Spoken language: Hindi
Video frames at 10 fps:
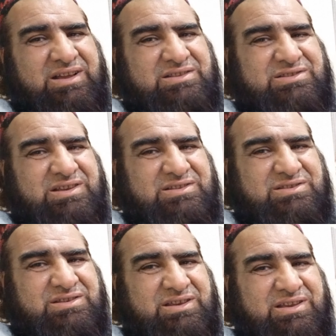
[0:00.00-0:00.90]
अच्छी
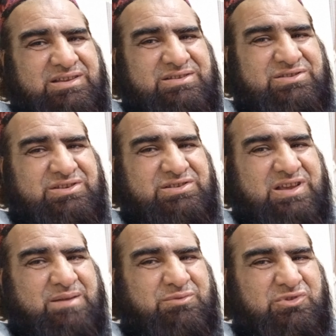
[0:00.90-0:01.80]
अच्छी चीज़ें
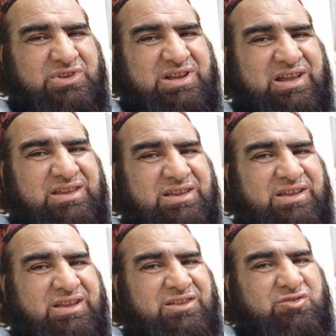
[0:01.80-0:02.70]
आपको दिखाएं
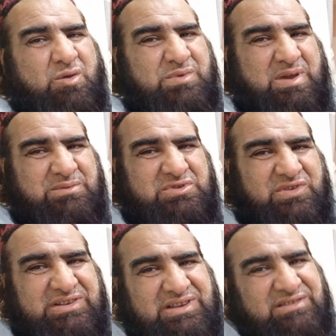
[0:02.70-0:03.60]
तो अभी हम इस
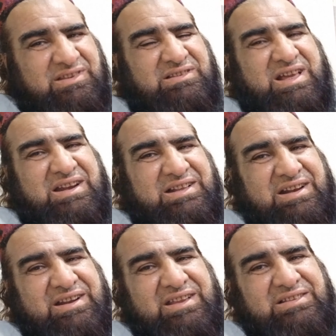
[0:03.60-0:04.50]
वक्त इंतज़ार कर
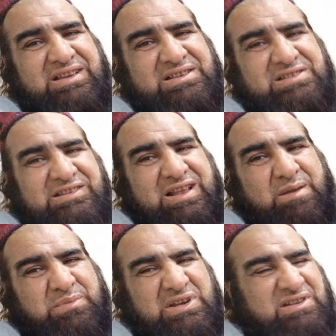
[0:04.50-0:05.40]
रहे हैं कि किसी तरह
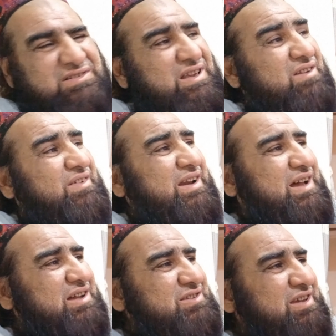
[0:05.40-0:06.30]
पी वाला
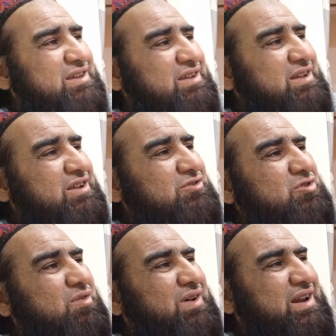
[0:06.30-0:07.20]
आ जाए तो
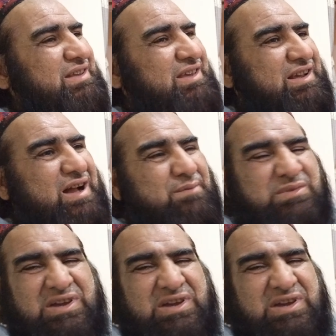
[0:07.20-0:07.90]
हमारा ये काम